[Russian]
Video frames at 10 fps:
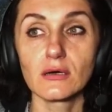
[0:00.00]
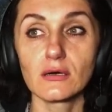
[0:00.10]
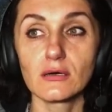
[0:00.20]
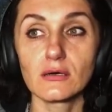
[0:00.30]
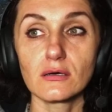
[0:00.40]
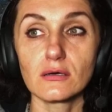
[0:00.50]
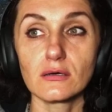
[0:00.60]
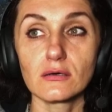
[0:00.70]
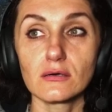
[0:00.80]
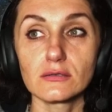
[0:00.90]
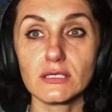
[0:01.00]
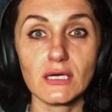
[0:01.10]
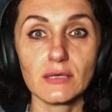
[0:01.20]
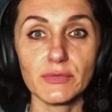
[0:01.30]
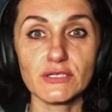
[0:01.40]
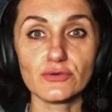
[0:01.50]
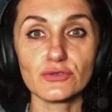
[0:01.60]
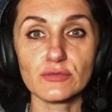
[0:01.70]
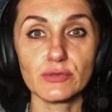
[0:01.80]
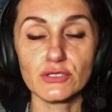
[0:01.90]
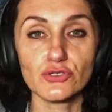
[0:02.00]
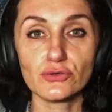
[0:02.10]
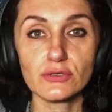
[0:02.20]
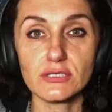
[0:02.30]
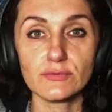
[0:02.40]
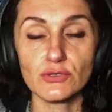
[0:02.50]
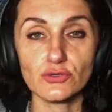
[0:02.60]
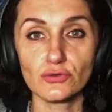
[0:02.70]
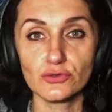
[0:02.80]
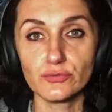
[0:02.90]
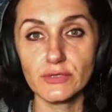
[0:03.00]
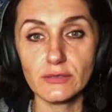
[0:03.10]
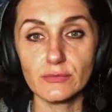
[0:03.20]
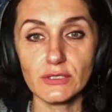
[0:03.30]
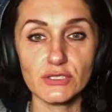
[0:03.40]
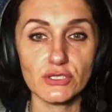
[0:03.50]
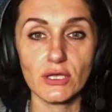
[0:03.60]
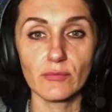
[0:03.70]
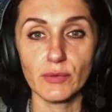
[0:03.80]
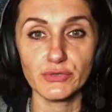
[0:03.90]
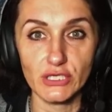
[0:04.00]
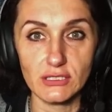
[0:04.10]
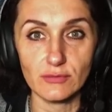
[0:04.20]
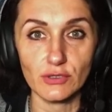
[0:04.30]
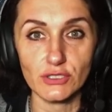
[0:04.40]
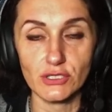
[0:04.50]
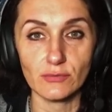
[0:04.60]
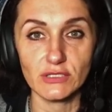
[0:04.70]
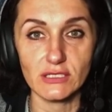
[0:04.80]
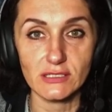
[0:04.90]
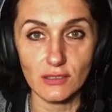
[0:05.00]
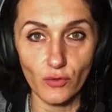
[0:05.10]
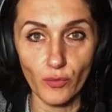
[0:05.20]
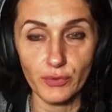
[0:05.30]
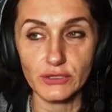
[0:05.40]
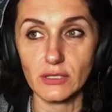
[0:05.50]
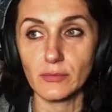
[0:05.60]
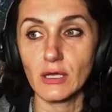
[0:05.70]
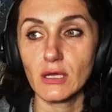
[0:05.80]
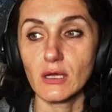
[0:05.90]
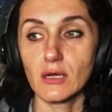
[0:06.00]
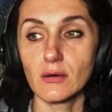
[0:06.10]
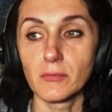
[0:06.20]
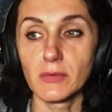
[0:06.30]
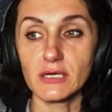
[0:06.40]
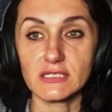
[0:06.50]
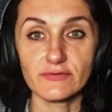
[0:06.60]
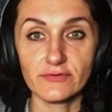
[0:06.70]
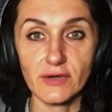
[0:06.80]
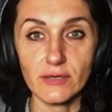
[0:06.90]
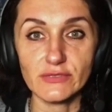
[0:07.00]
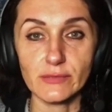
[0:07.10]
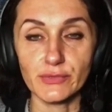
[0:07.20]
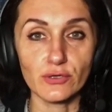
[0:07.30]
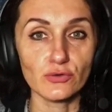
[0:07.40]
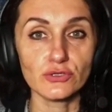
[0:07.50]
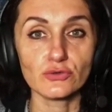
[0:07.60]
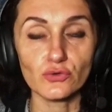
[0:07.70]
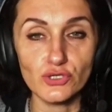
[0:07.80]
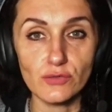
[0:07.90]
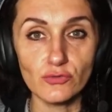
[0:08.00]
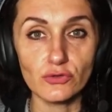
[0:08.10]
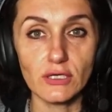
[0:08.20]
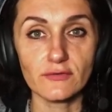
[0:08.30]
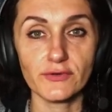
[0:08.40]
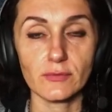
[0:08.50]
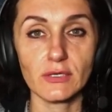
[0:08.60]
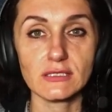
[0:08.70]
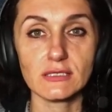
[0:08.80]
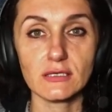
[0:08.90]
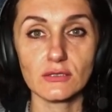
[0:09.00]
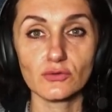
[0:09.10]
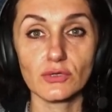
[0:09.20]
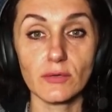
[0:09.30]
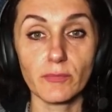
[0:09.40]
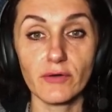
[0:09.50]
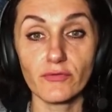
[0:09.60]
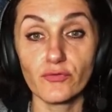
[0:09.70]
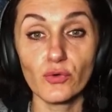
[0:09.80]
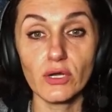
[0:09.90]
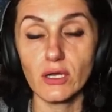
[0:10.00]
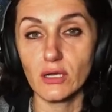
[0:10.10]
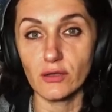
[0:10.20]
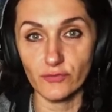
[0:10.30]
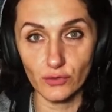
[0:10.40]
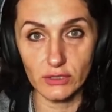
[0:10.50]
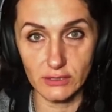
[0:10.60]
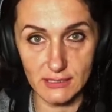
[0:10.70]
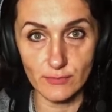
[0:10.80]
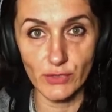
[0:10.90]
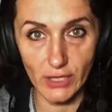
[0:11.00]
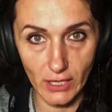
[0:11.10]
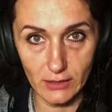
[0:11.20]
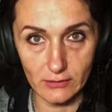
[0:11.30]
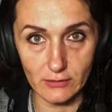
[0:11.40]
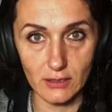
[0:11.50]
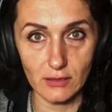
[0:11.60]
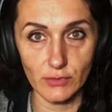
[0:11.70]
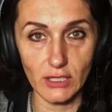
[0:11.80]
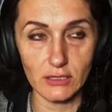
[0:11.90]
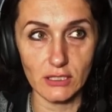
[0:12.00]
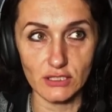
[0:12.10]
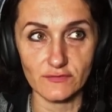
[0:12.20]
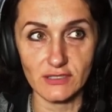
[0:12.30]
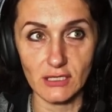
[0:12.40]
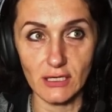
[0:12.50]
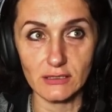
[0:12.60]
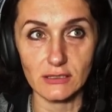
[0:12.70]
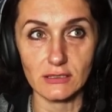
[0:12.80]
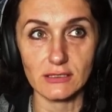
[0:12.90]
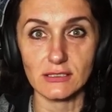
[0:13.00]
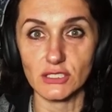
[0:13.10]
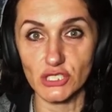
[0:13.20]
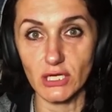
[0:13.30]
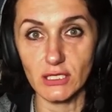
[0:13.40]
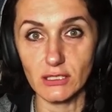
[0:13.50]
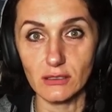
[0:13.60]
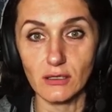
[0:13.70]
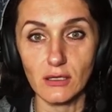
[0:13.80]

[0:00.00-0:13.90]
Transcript: э, такая происходит сплоченность между людьми, мы начинаем общаться, мы начинаем делиться опытом, мы развиваемся, приходит очень много информации, которая по воле или неволе нас меняет, она меняет наши взгляды изначальные